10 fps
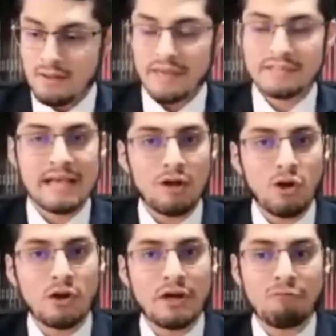es
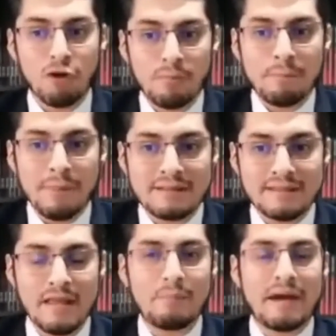algo que forma
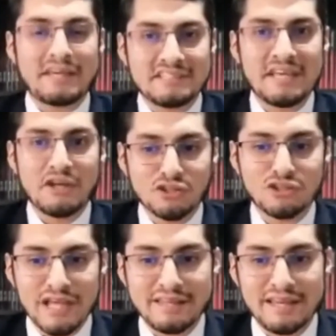parte del magisterio
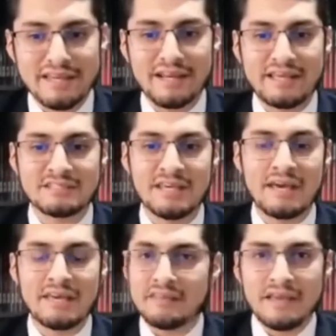social de la
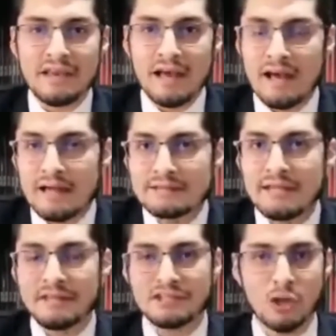Iglesia y de la
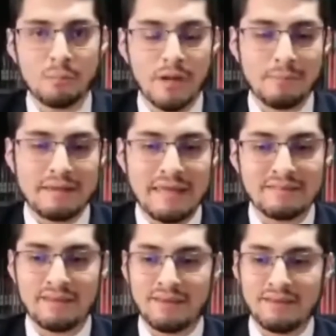tradición
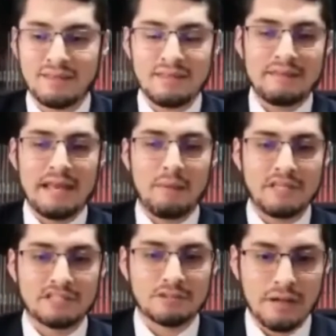permanente de la
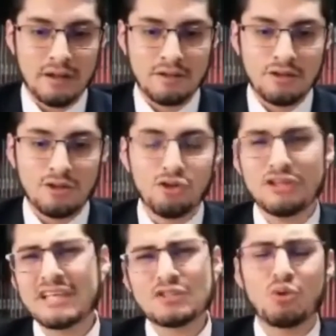misma no
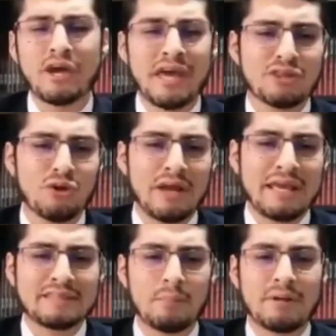está sujeto a
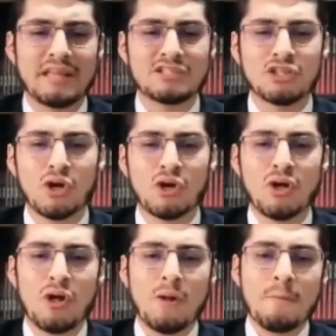la
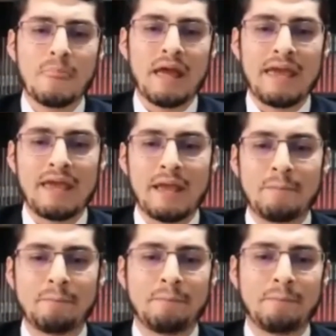interpretación eh,